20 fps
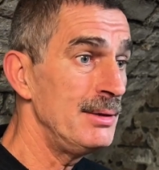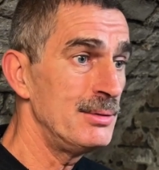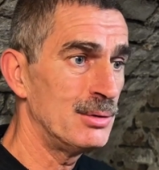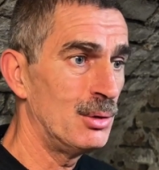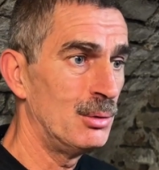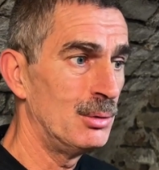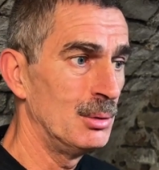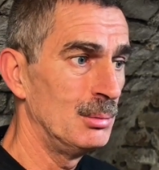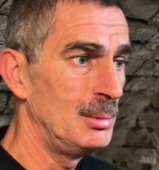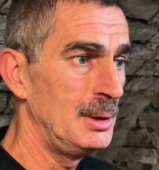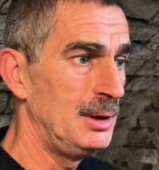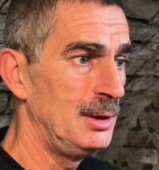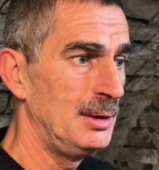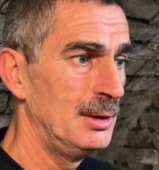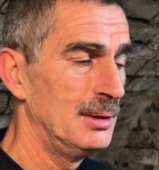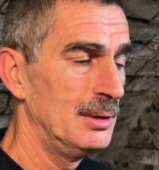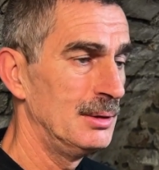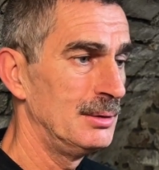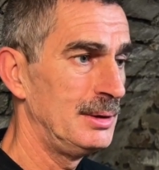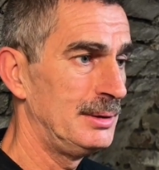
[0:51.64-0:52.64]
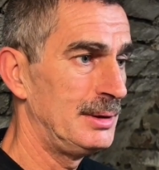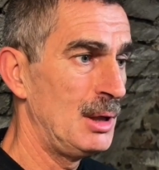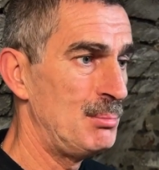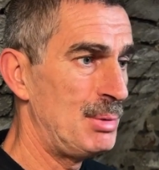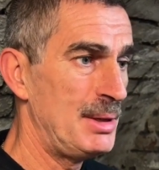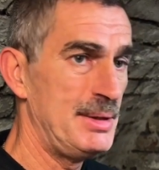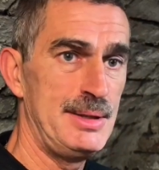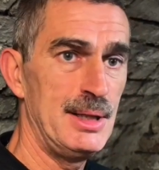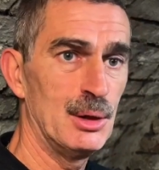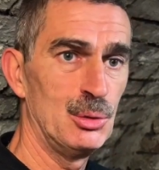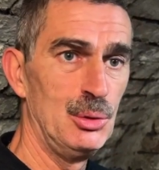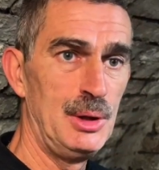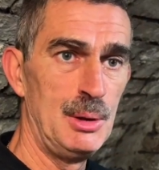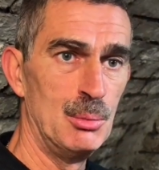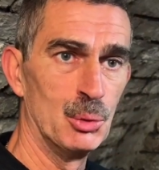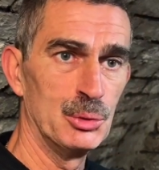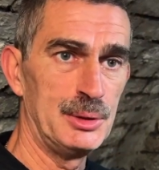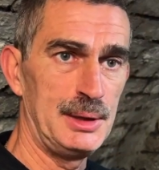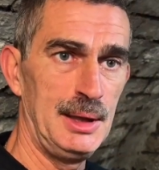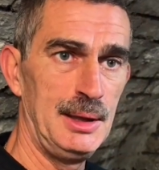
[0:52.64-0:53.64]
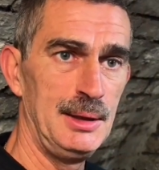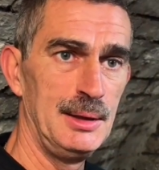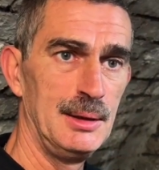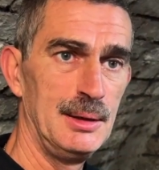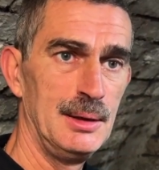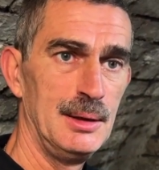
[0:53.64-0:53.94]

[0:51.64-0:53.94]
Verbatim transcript: sans, mais c'était le plaisir de démonter,